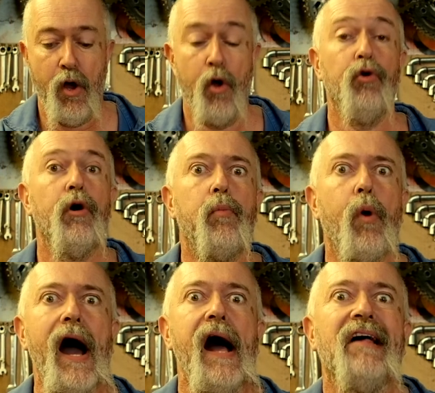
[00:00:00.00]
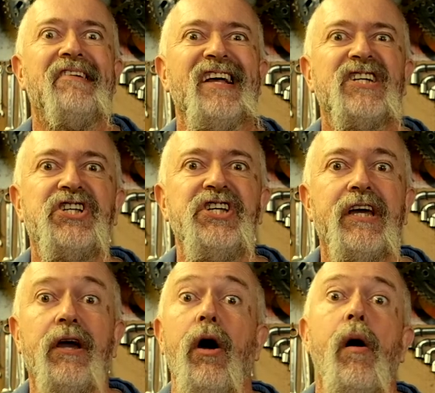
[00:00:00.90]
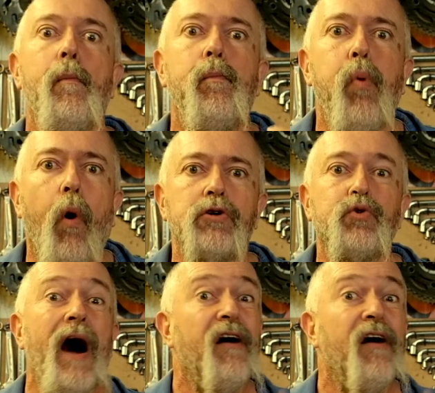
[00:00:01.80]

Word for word: Le bois, c'est chic, bourgeois,